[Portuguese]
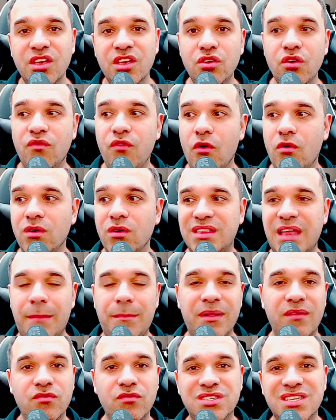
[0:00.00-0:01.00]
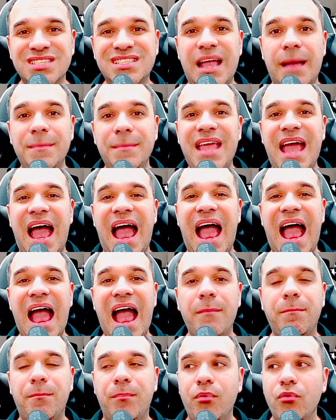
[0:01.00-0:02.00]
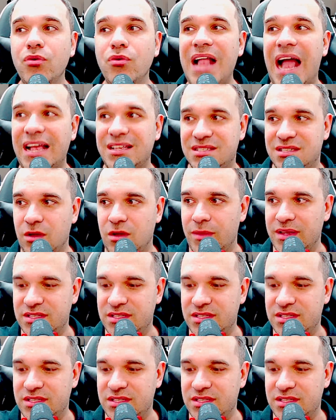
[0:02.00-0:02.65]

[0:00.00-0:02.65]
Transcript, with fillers: E eu vou contar para vocês da minha apuração.